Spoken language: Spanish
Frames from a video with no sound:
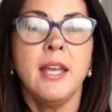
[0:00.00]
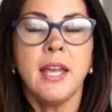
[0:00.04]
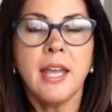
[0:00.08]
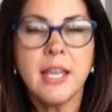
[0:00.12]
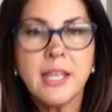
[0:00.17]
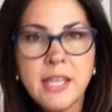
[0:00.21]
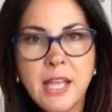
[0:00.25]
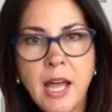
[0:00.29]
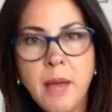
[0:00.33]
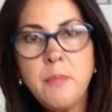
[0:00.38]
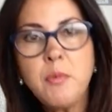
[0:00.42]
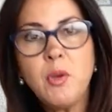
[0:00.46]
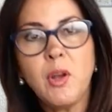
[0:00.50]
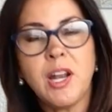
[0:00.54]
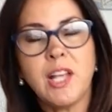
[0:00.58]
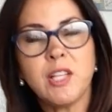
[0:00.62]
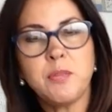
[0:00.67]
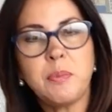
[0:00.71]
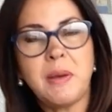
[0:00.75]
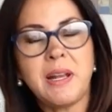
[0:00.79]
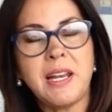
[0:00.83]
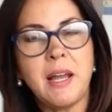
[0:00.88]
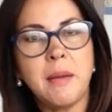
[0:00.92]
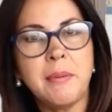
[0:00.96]
En cambio,
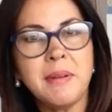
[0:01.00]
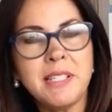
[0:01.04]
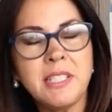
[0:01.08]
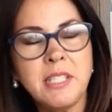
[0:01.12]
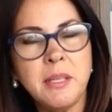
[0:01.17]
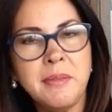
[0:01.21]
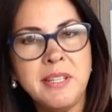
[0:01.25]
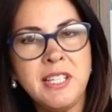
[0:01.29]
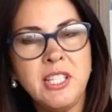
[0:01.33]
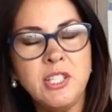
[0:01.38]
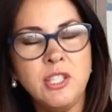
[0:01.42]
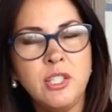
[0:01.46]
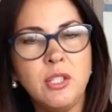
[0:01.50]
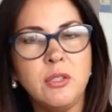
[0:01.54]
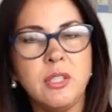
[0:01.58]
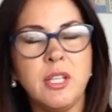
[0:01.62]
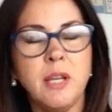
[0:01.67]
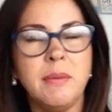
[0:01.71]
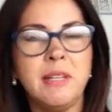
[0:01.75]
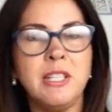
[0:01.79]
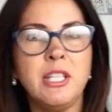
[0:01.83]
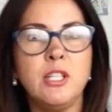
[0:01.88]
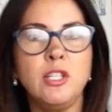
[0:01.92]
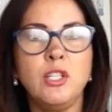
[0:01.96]
las palabras
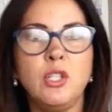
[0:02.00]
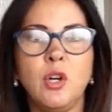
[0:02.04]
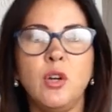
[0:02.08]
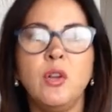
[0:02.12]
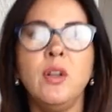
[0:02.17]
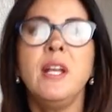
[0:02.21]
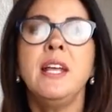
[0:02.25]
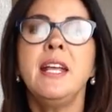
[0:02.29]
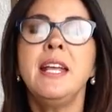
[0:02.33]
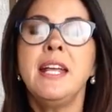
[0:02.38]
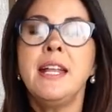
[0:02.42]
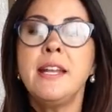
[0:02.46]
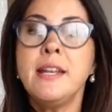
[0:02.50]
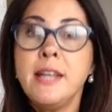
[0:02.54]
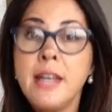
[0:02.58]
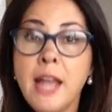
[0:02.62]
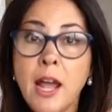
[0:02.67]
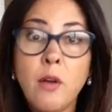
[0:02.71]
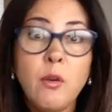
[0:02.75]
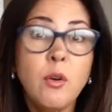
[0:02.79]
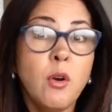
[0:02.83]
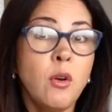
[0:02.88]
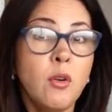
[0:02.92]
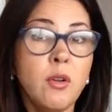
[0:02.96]
de bendición,
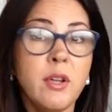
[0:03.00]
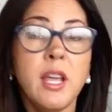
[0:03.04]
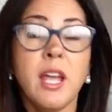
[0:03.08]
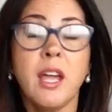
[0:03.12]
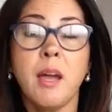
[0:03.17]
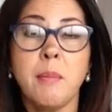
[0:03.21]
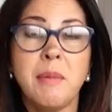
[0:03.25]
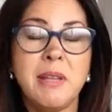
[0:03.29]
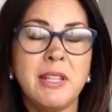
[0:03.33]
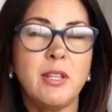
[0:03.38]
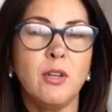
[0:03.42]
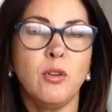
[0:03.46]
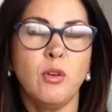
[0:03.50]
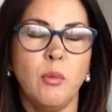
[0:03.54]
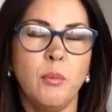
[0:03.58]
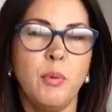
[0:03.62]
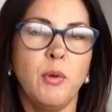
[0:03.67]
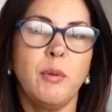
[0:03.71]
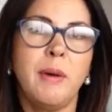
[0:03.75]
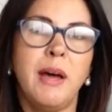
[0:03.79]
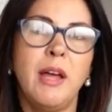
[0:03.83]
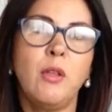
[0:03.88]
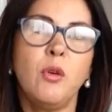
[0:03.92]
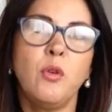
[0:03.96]
neurológicamente
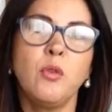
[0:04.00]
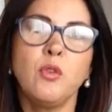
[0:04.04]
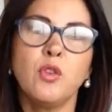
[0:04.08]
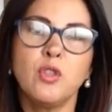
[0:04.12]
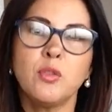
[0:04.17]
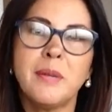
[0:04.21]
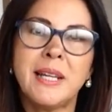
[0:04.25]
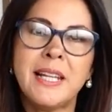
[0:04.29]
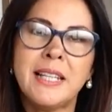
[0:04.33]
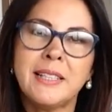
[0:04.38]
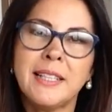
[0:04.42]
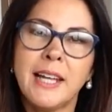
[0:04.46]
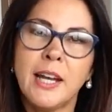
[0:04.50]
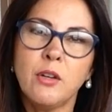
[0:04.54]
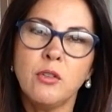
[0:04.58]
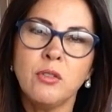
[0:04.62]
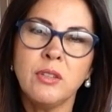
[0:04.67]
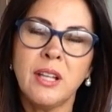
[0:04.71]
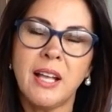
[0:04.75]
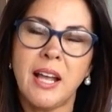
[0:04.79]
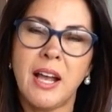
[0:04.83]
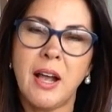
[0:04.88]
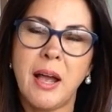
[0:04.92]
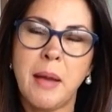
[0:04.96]
comprobado, nos van a traer
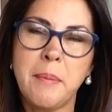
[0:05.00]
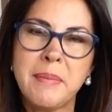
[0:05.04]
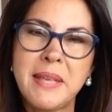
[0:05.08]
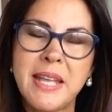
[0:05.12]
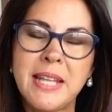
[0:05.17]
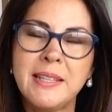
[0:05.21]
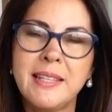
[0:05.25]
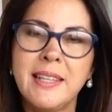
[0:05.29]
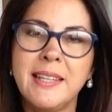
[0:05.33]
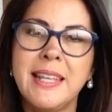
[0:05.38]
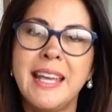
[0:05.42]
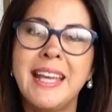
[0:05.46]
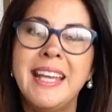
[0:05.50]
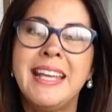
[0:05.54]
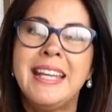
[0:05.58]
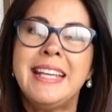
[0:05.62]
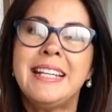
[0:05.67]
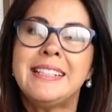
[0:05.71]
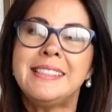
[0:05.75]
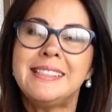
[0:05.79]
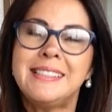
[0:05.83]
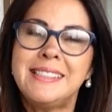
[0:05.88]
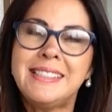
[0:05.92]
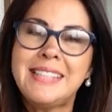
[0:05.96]
un ambiente de
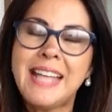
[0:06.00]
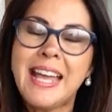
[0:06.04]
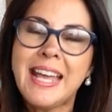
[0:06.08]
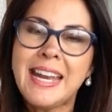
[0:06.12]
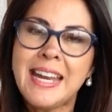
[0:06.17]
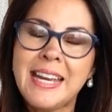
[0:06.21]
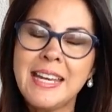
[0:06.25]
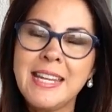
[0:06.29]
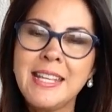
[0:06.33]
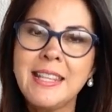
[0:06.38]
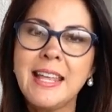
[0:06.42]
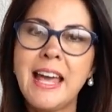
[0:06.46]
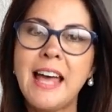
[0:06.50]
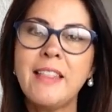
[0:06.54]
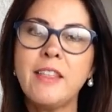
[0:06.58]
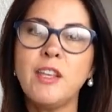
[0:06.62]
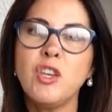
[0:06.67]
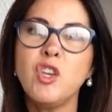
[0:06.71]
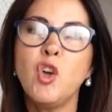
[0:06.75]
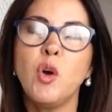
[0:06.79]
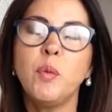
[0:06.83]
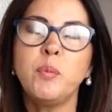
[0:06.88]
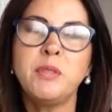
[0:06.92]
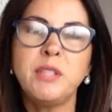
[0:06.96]
serenidad
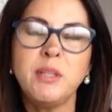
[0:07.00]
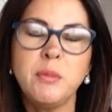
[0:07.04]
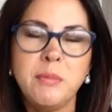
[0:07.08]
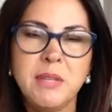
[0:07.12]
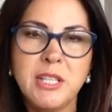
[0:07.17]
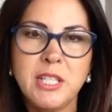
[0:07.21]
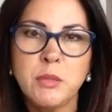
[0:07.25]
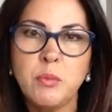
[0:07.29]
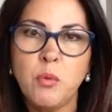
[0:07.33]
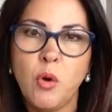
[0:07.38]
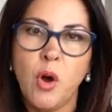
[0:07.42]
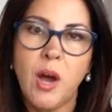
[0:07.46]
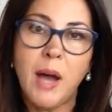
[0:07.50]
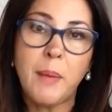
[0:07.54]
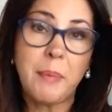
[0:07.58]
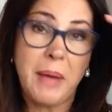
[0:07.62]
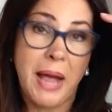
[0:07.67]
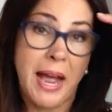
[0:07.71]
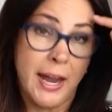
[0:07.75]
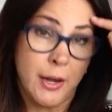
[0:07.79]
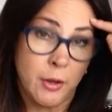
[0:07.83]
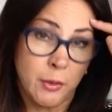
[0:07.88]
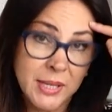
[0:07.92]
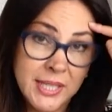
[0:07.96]
y optimismo
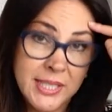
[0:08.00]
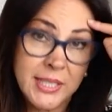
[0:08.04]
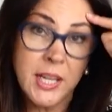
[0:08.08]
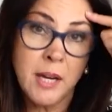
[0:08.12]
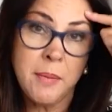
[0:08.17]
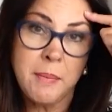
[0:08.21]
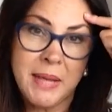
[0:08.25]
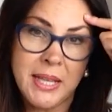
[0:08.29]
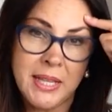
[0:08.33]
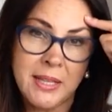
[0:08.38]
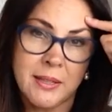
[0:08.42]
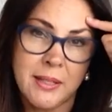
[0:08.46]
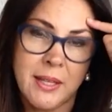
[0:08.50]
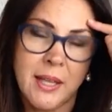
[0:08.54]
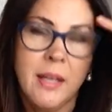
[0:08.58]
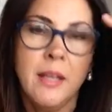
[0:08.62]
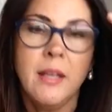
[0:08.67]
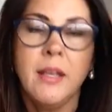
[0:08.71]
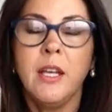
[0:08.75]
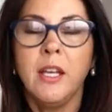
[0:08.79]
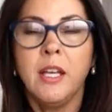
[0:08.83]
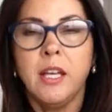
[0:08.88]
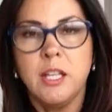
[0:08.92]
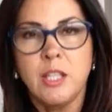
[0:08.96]
a nuestra mente
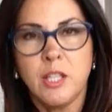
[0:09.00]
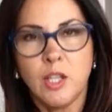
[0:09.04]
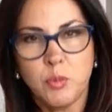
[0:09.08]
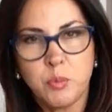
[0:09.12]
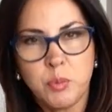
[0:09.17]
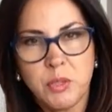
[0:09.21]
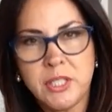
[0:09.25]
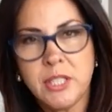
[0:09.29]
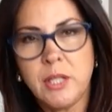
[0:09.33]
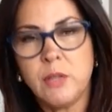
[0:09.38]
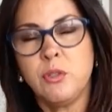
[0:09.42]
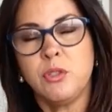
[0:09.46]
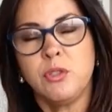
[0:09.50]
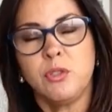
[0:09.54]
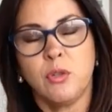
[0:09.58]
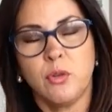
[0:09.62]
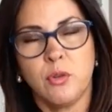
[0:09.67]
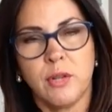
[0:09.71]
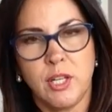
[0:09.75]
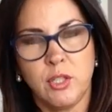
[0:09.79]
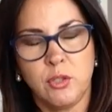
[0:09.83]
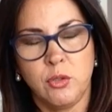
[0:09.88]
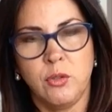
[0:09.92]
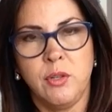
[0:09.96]
y después a nuestro
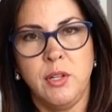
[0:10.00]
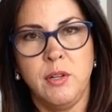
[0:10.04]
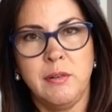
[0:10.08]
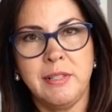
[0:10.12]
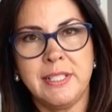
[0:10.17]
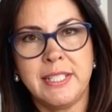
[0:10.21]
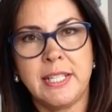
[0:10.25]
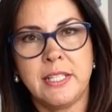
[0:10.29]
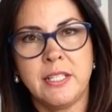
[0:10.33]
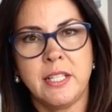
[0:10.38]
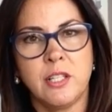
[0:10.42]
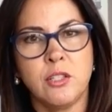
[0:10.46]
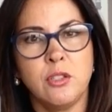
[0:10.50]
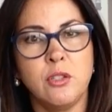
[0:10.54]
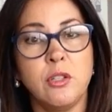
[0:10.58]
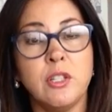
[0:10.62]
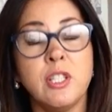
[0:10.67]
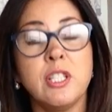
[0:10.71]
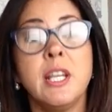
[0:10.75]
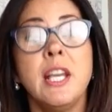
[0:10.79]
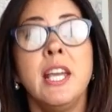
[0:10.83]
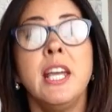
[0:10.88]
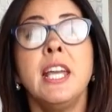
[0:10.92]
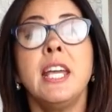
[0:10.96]
corazón y nuestras
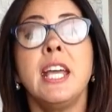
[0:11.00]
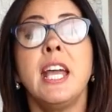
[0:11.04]
acciones.